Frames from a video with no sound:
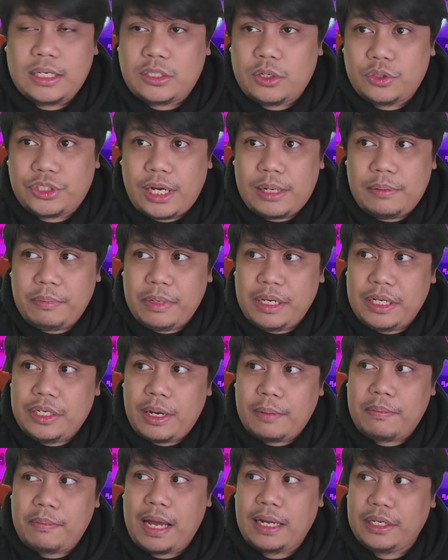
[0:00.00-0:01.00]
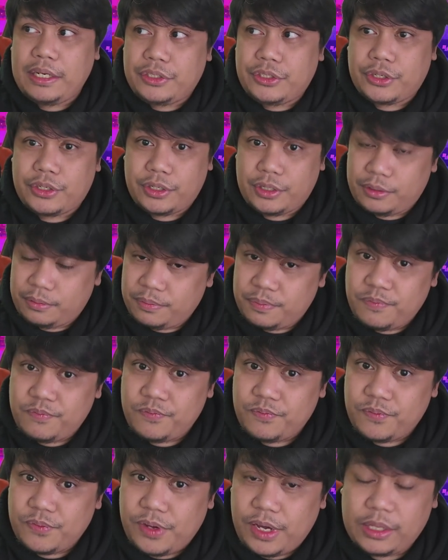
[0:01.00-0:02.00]
a social media manager,
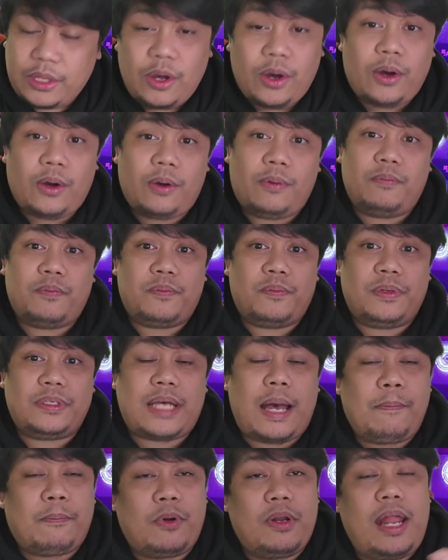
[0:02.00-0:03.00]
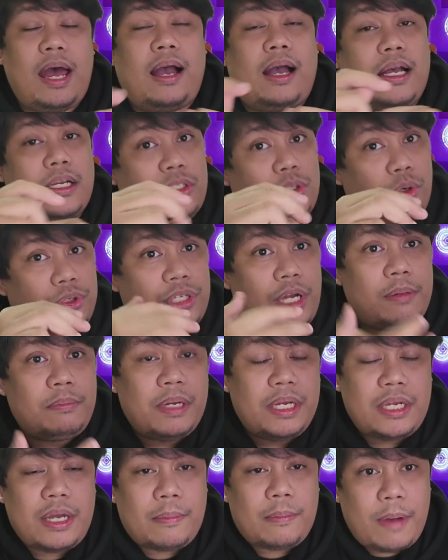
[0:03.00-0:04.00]
ito, sample lang, a social
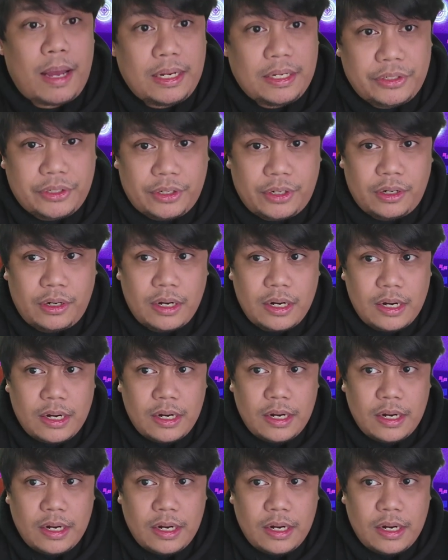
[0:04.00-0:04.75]
media manager,